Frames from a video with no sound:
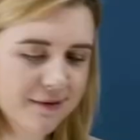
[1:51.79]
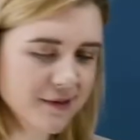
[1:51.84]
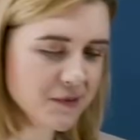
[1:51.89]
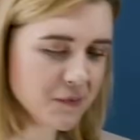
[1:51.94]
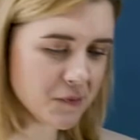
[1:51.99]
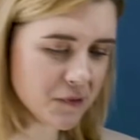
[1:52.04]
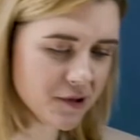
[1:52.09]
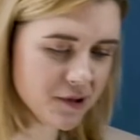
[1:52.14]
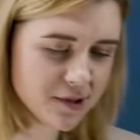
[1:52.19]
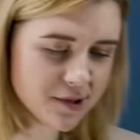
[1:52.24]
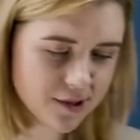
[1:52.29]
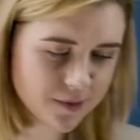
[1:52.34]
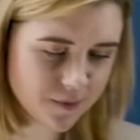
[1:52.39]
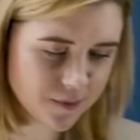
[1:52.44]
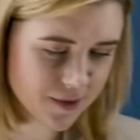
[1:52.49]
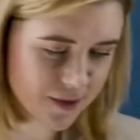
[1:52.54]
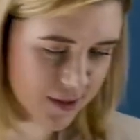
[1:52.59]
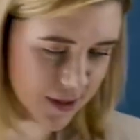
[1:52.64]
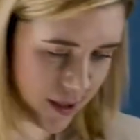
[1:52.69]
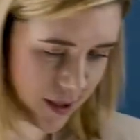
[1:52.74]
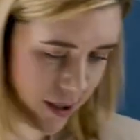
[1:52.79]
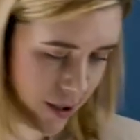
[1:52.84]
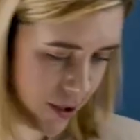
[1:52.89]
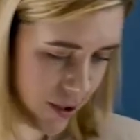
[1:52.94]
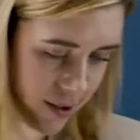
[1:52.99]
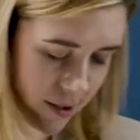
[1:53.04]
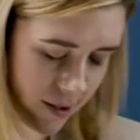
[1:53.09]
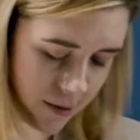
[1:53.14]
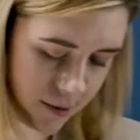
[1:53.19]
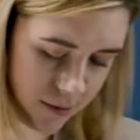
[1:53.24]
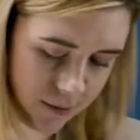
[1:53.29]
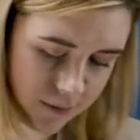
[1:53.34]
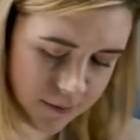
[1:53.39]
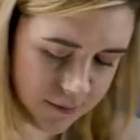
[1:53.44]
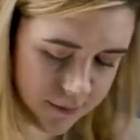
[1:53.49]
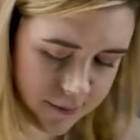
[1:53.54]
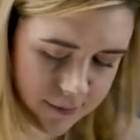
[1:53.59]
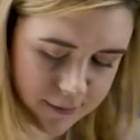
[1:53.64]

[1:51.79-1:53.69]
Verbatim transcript: Возможности безграничные. Ну,